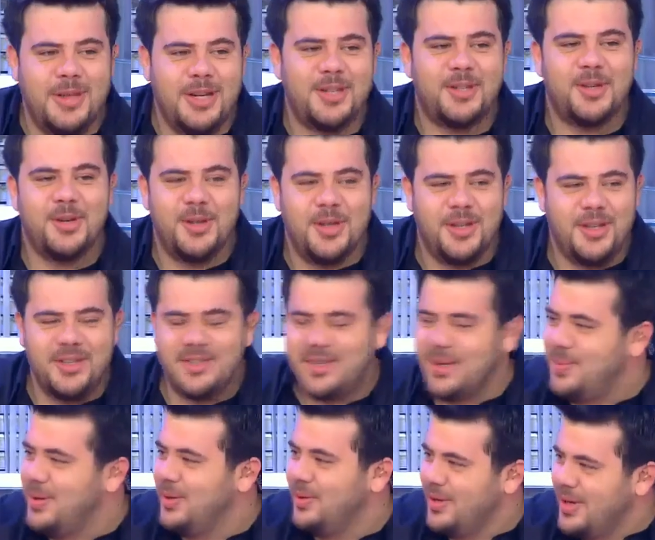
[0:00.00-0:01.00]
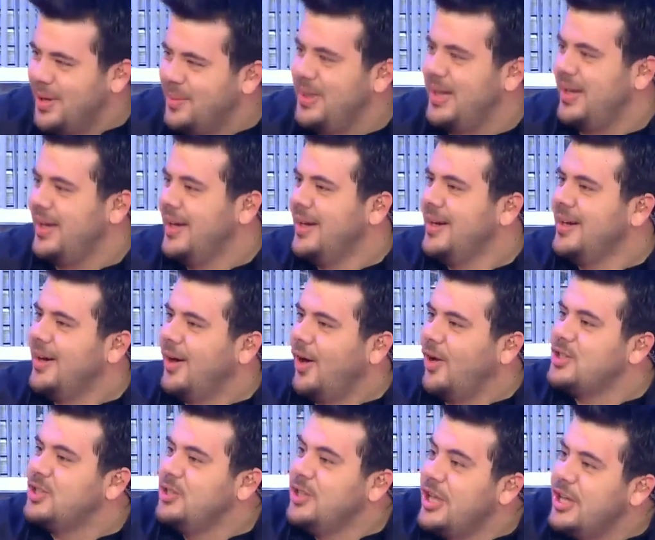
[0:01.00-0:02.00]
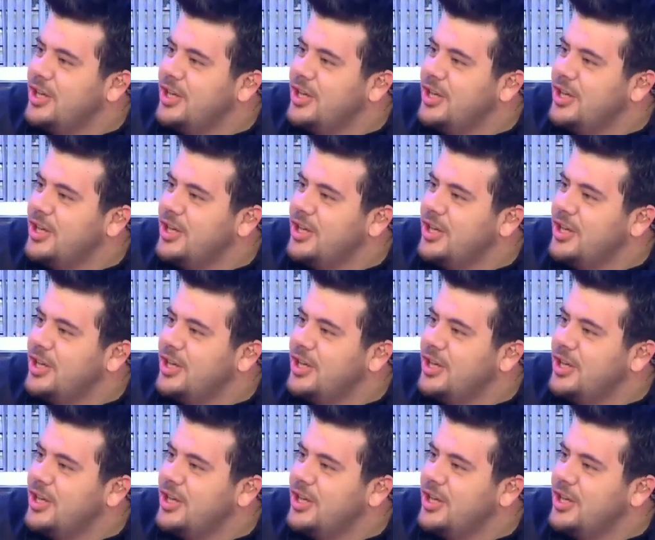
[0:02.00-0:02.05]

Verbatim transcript: yaşanıyor deyince bir oraya bir ne